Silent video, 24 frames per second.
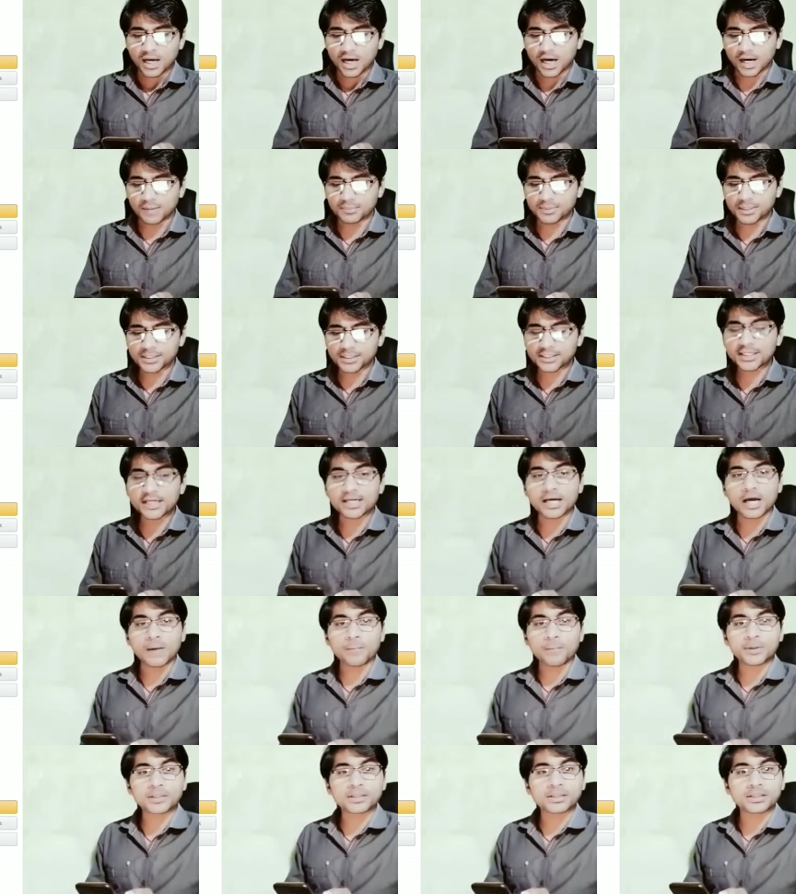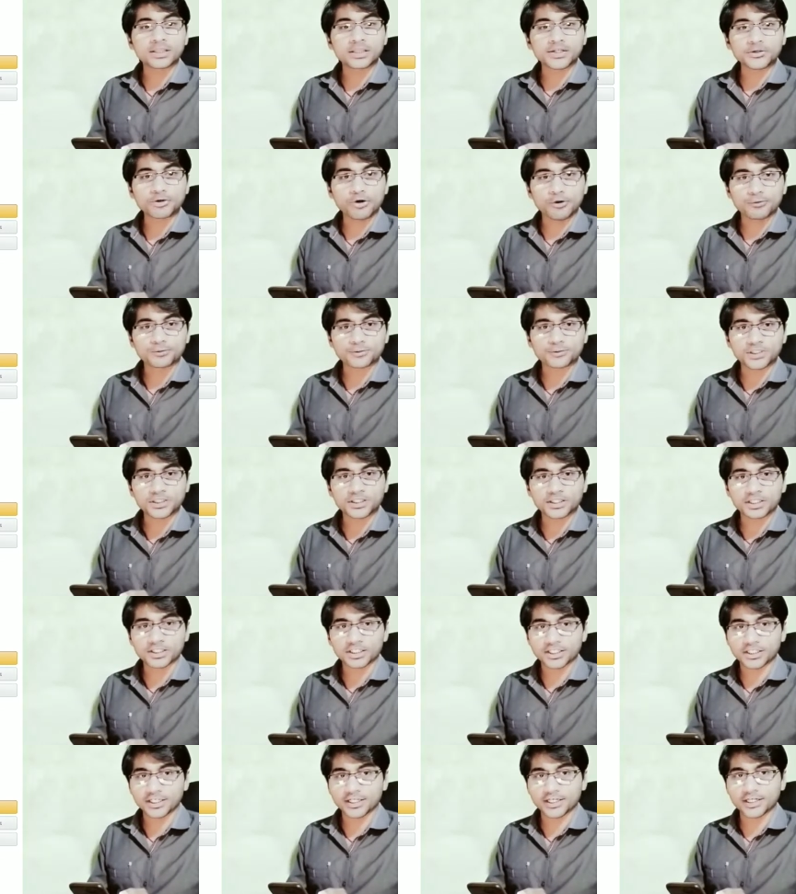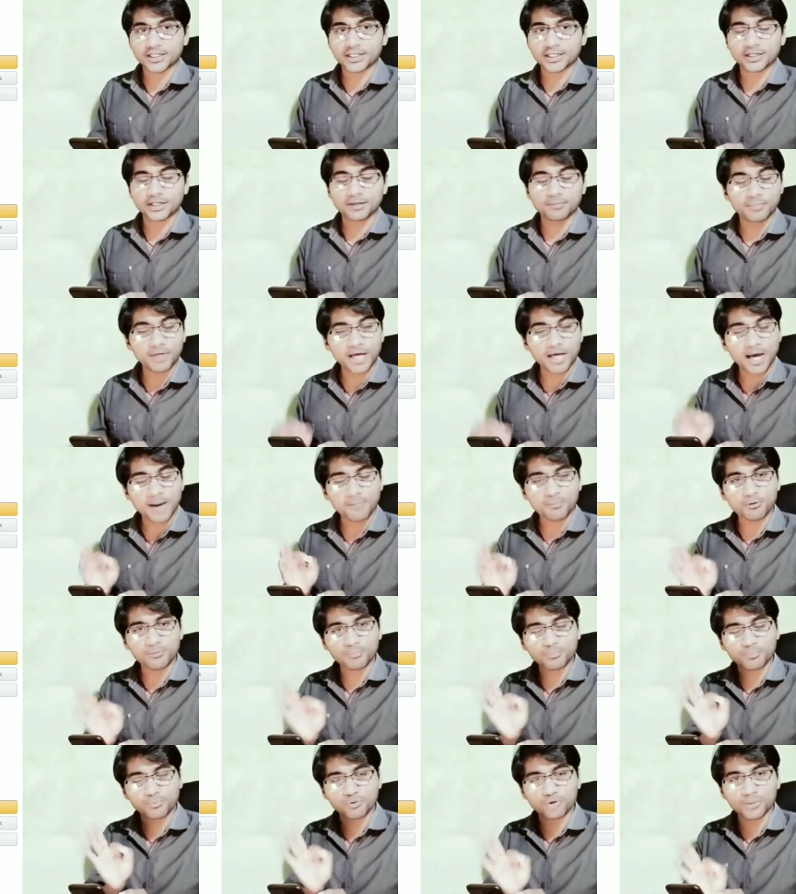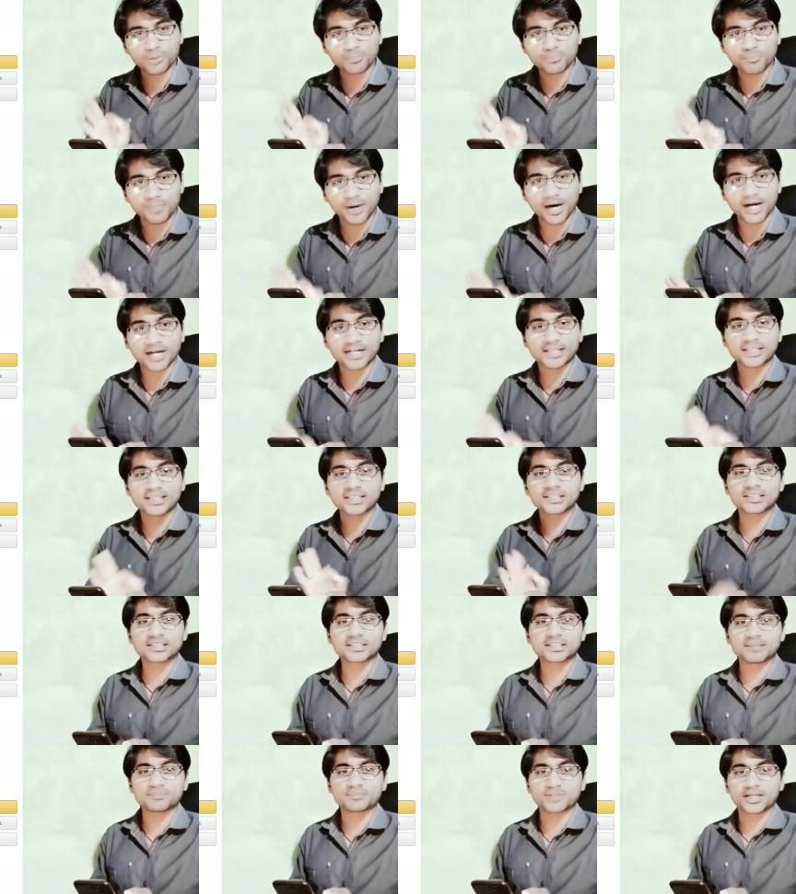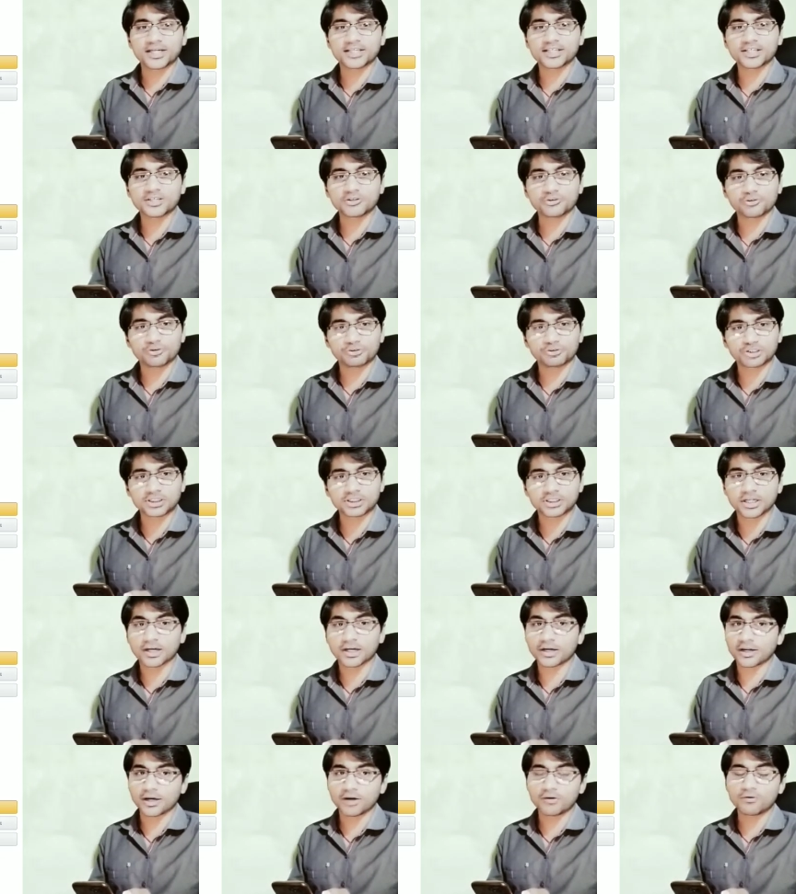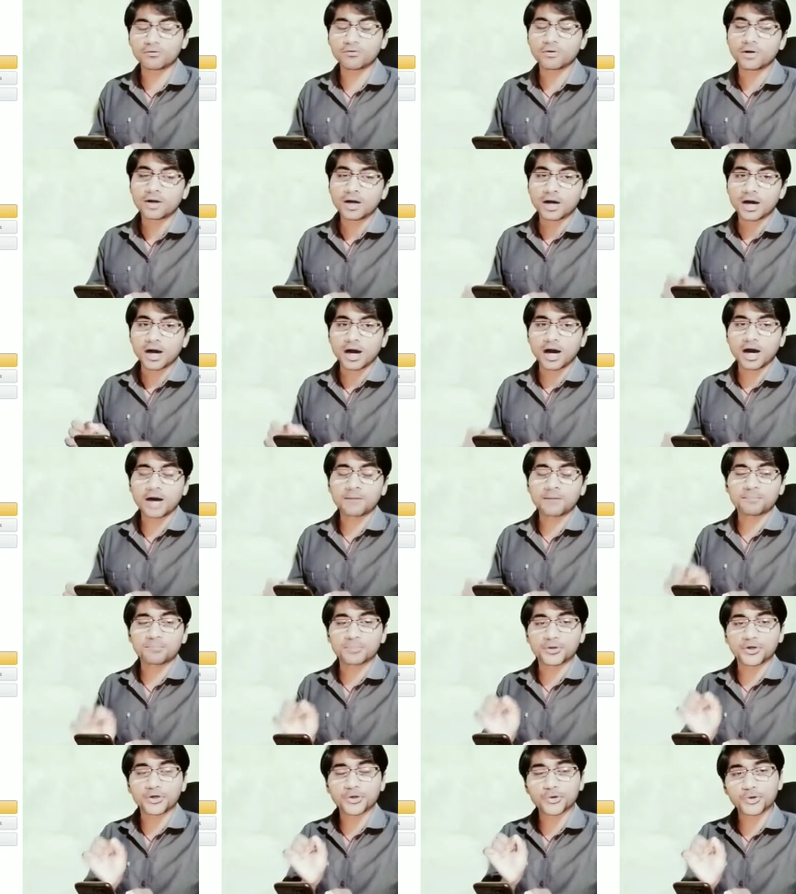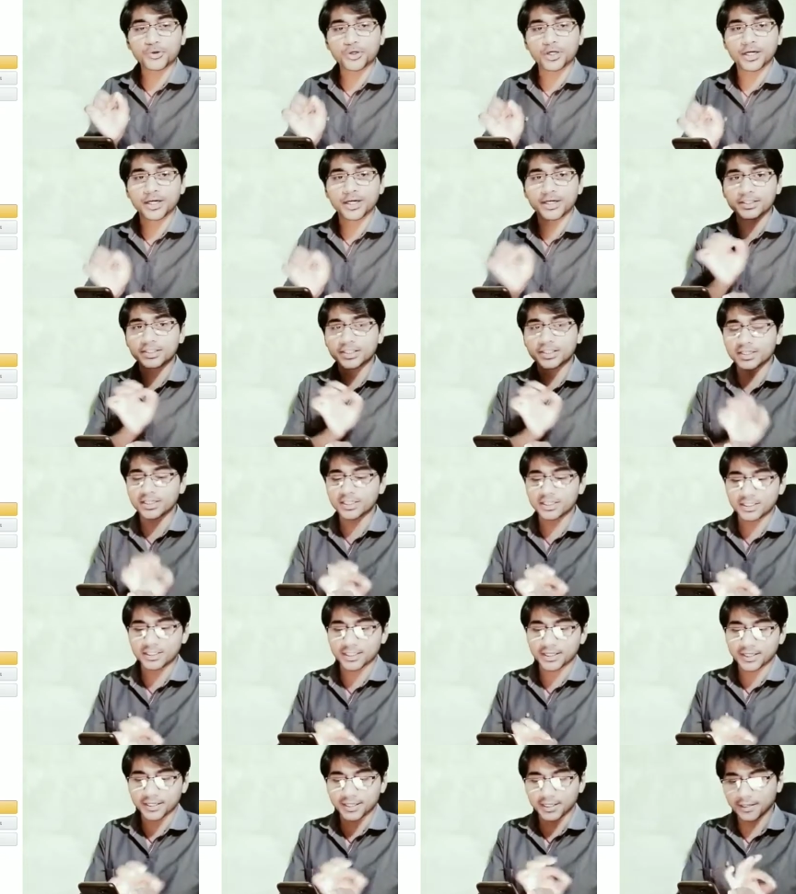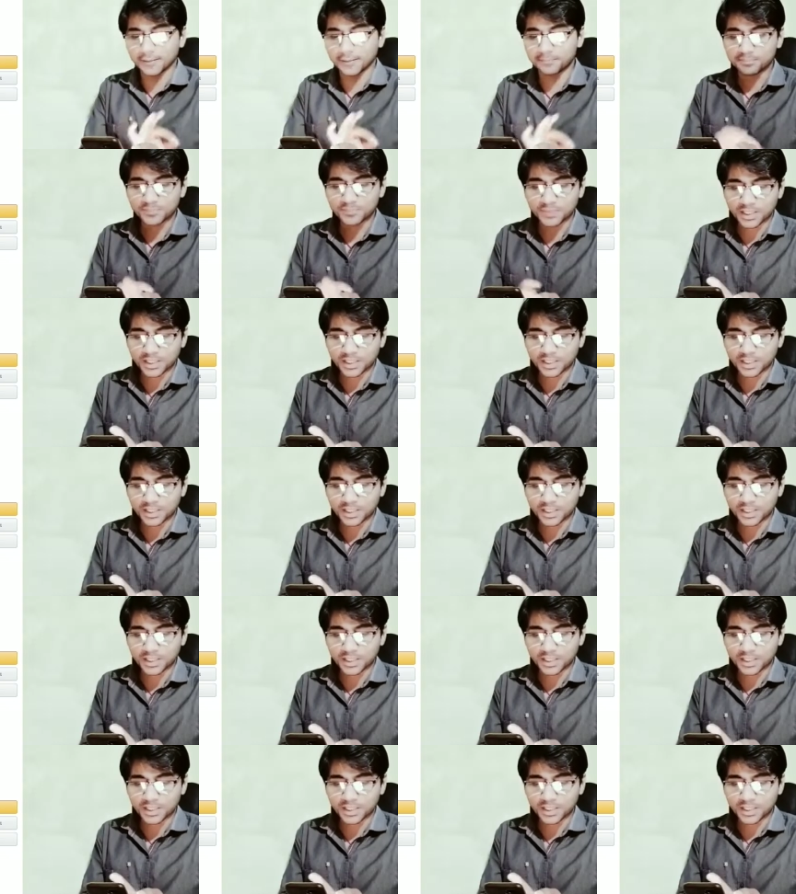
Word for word: अब देखिए यहाँ पर तीन ऑप्शन दिए गए हैं मैं आपको पूरी बारीकी से समझाने की कोशिश कर रहा हूँ आप वीडियो को एंड तक ही देखना